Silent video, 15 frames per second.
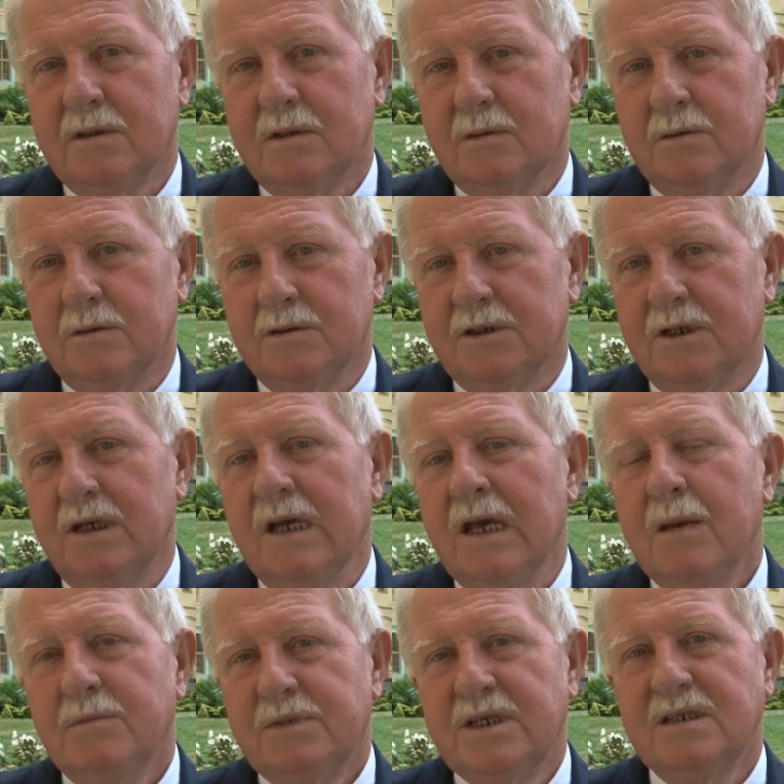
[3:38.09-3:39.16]
którzy
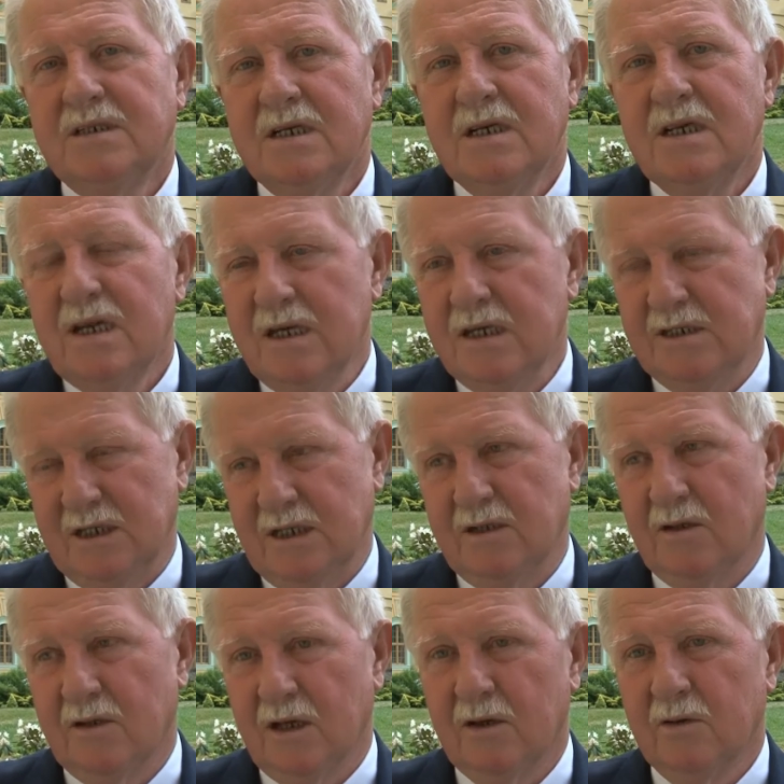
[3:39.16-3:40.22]
przyczynili się
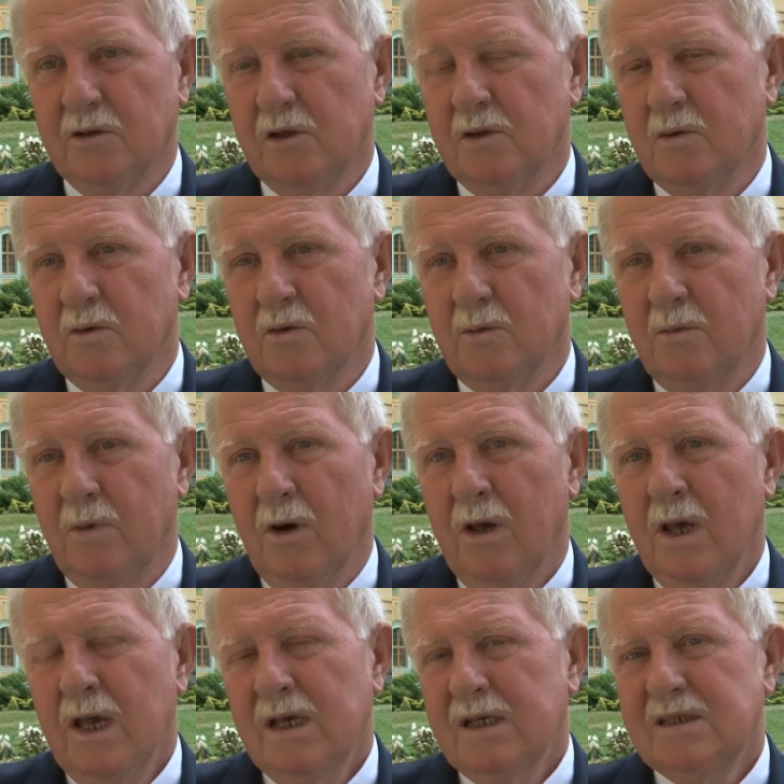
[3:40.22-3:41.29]
do tego tytułu, bo
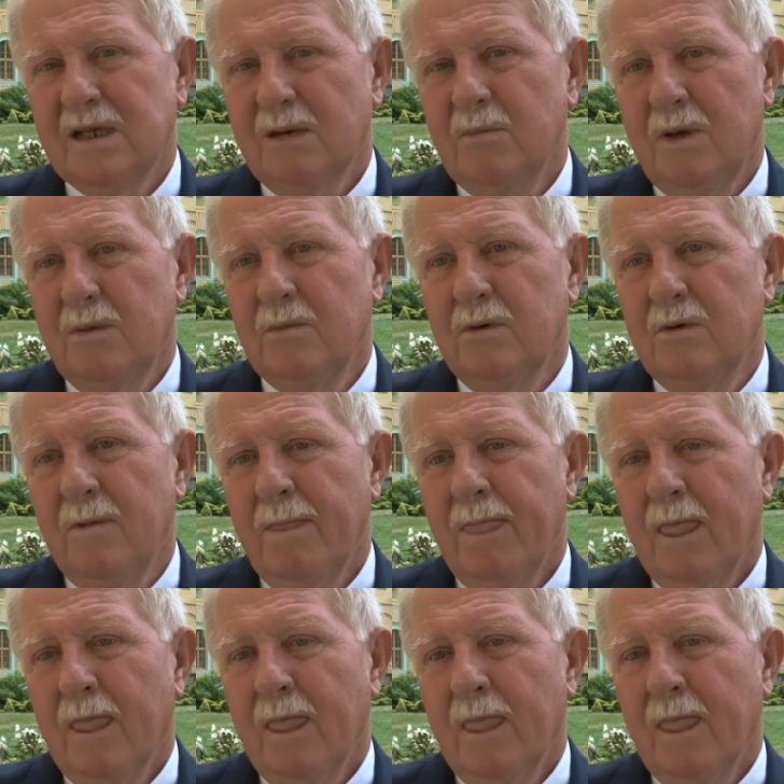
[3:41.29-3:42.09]
samemu